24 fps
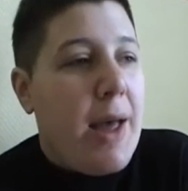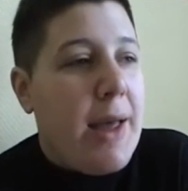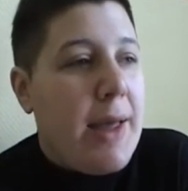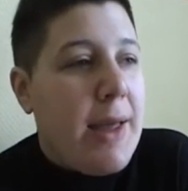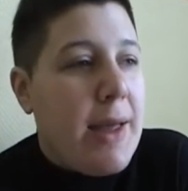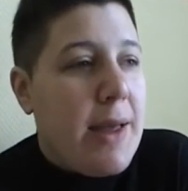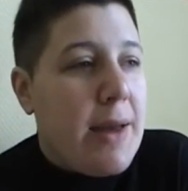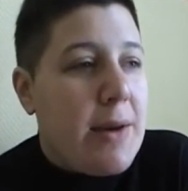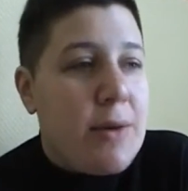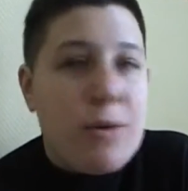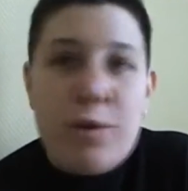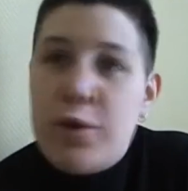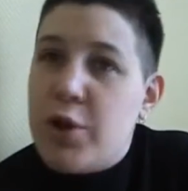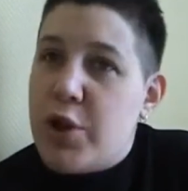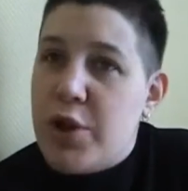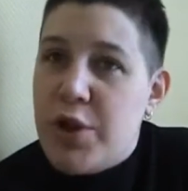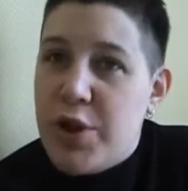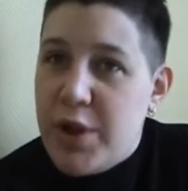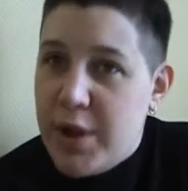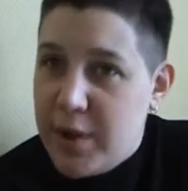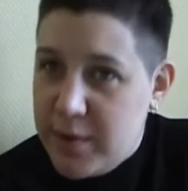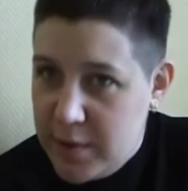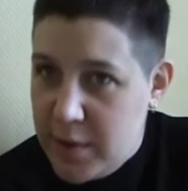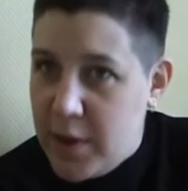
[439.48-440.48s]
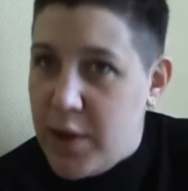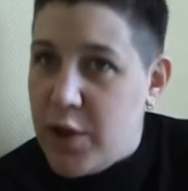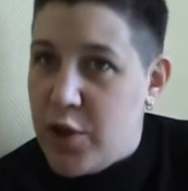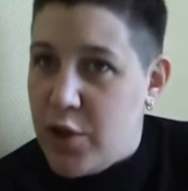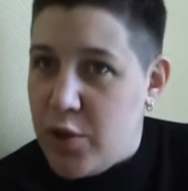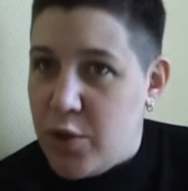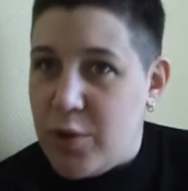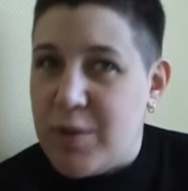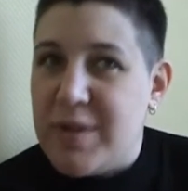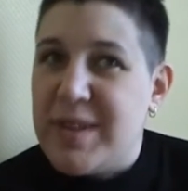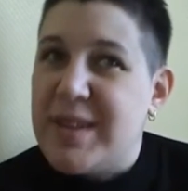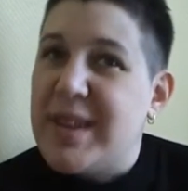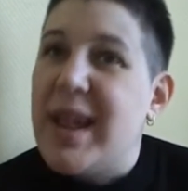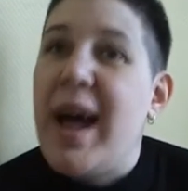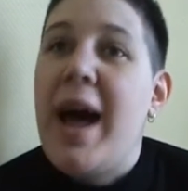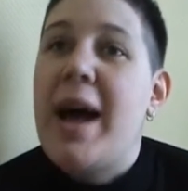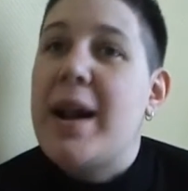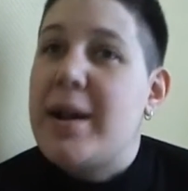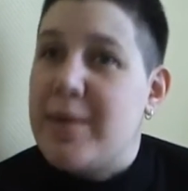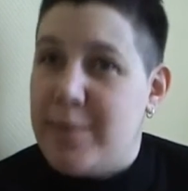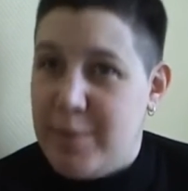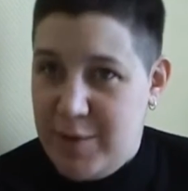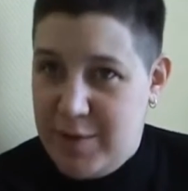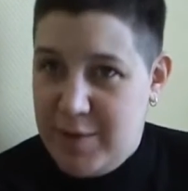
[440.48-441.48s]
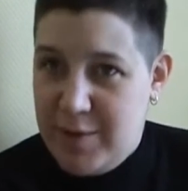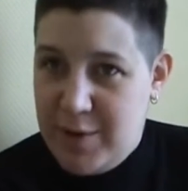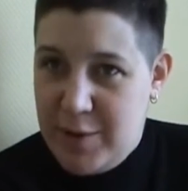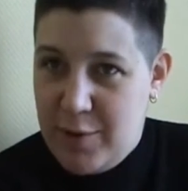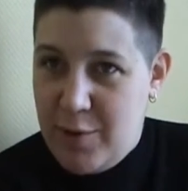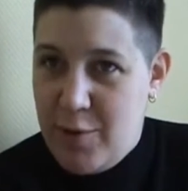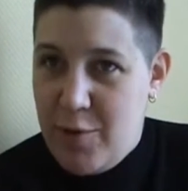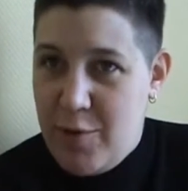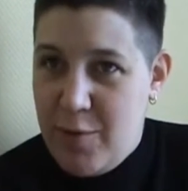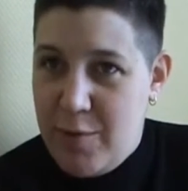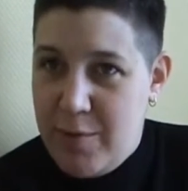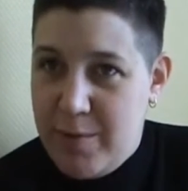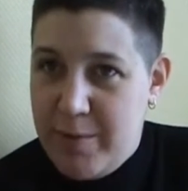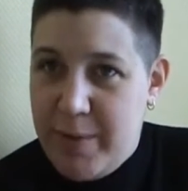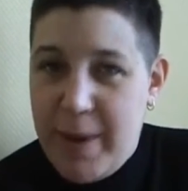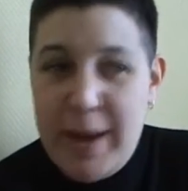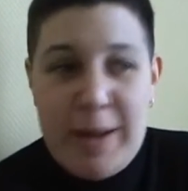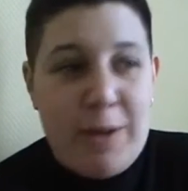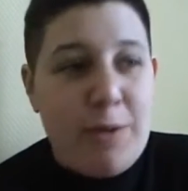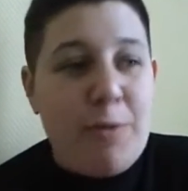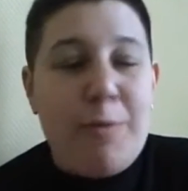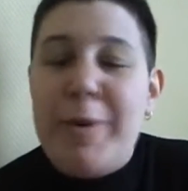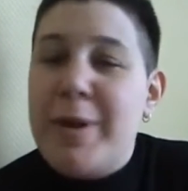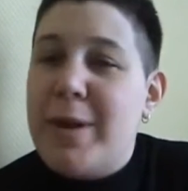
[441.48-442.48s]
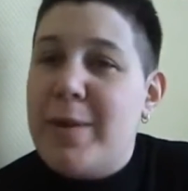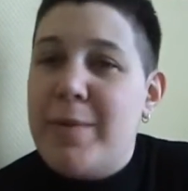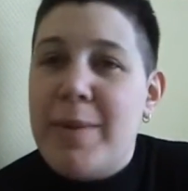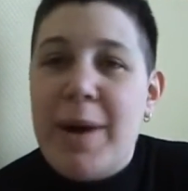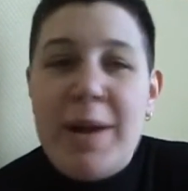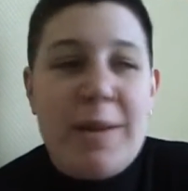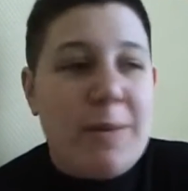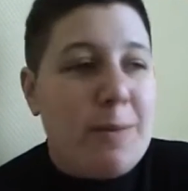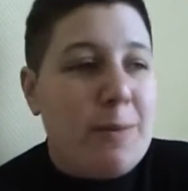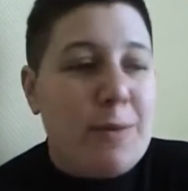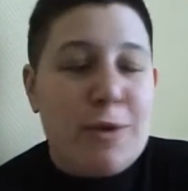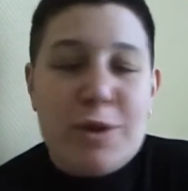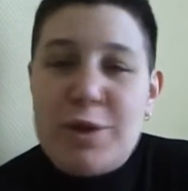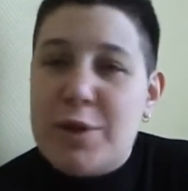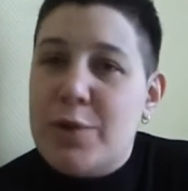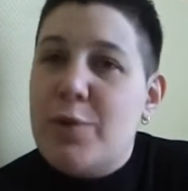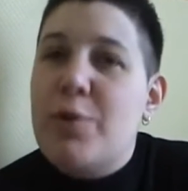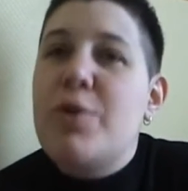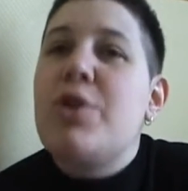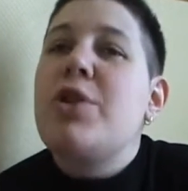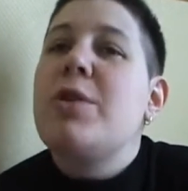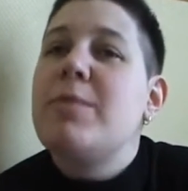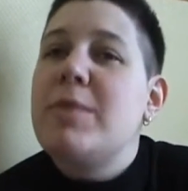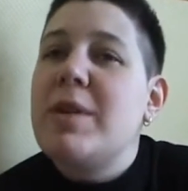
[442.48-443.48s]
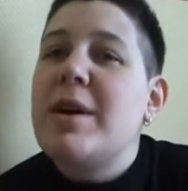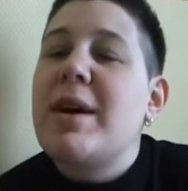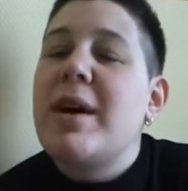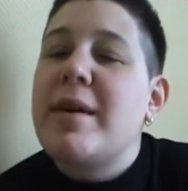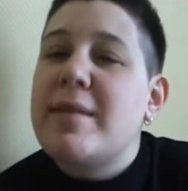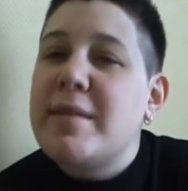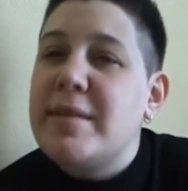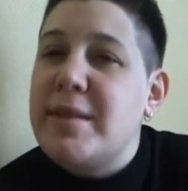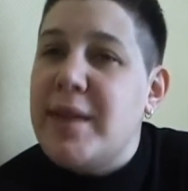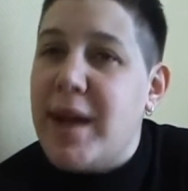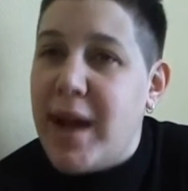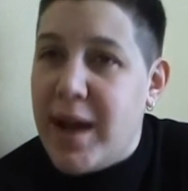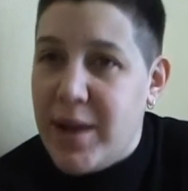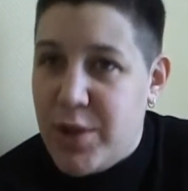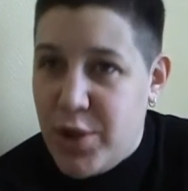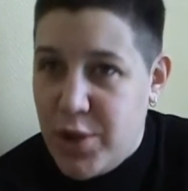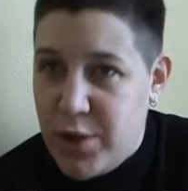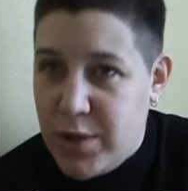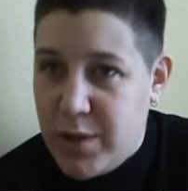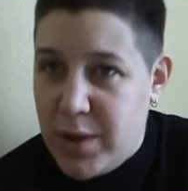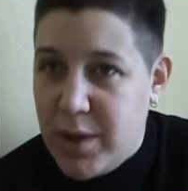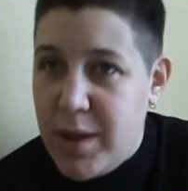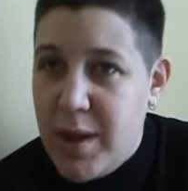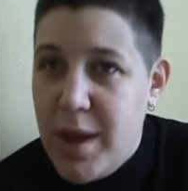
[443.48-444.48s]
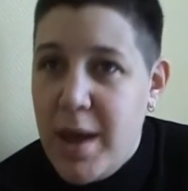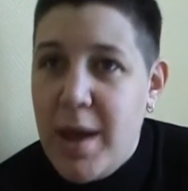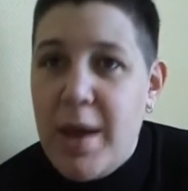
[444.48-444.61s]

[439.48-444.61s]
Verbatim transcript: и очень часто еще старым языком. Поэтому понимать можно очень многозначно.